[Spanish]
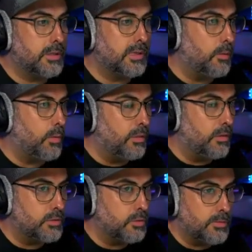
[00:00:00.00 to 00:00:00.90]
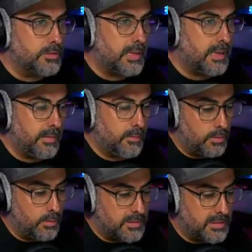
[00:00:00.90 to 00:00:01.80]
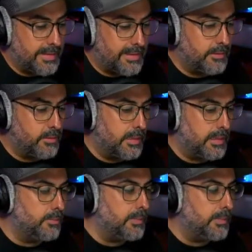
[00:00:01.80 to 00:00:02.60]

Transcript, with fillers: Y cuando estuvimos acaba, cuando estaba acabando el directo,